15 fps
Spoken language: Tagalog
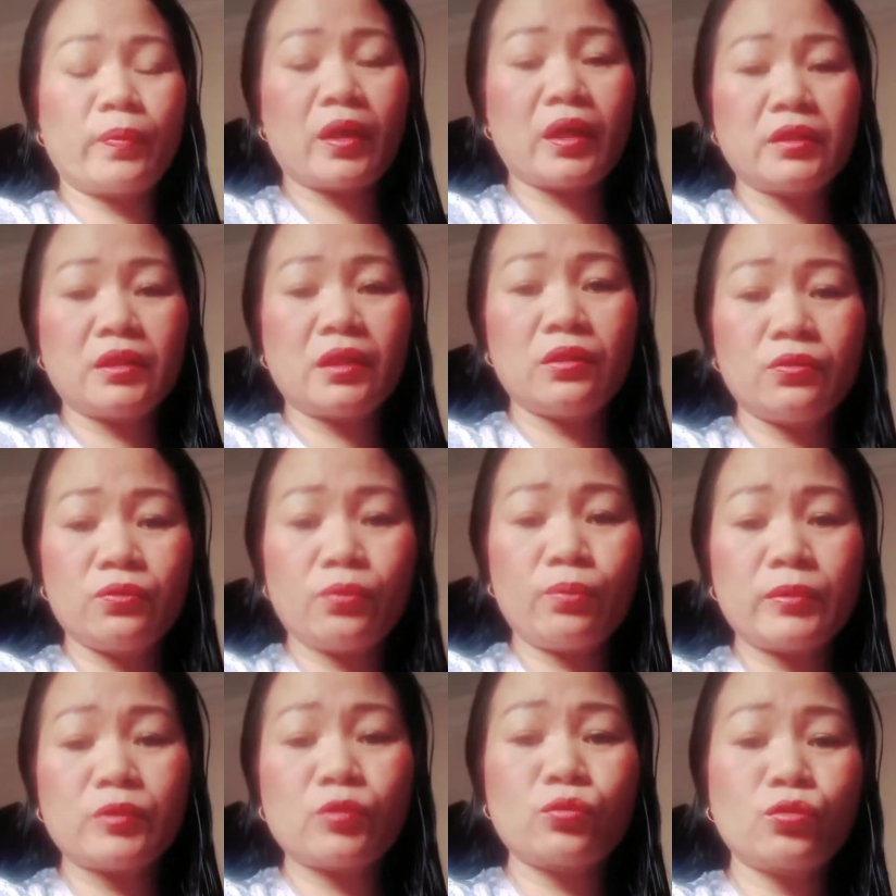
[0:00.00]
pa ganyan no
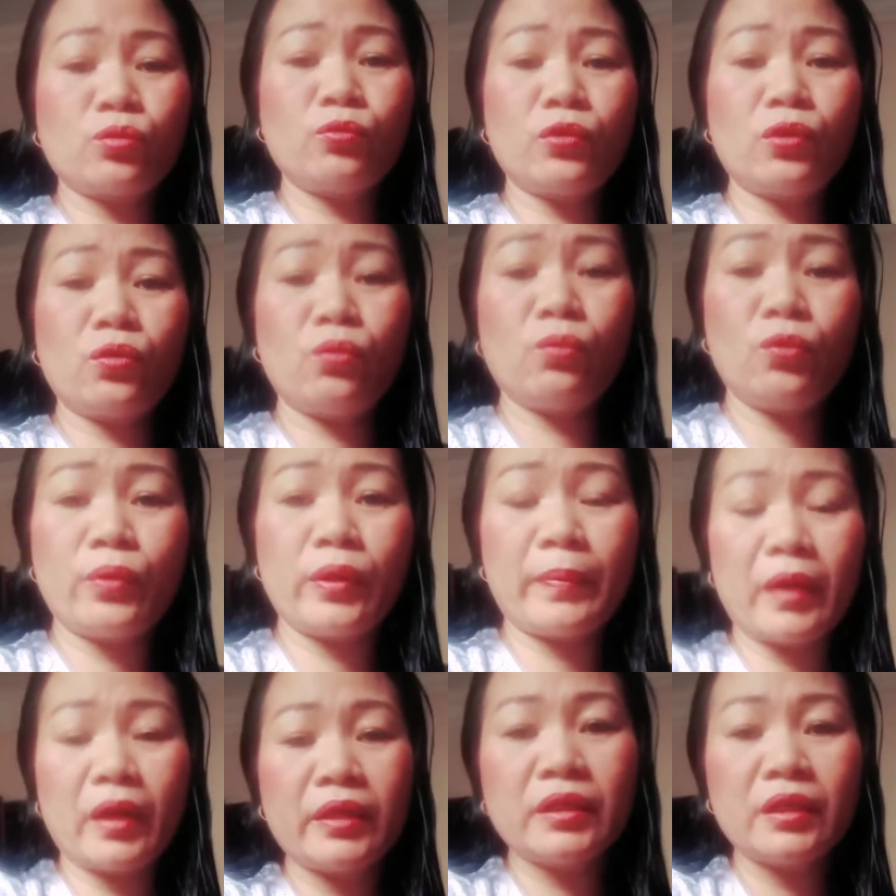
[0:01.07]
mas gusto mo nang umuwi
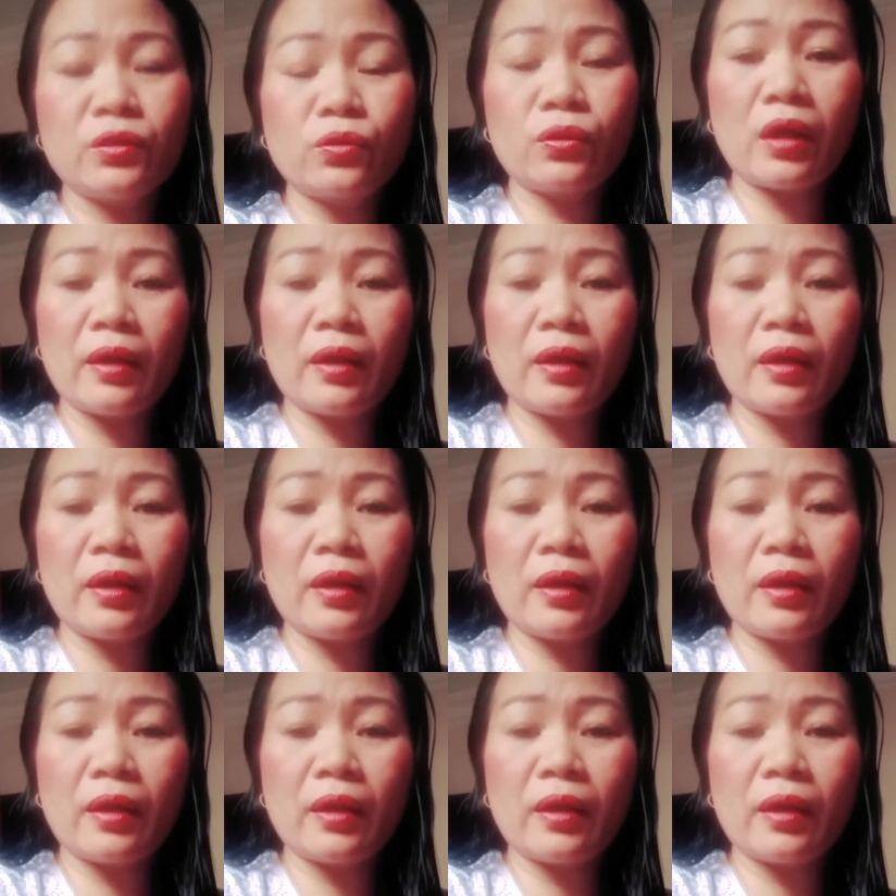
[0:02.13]
pa ganyan,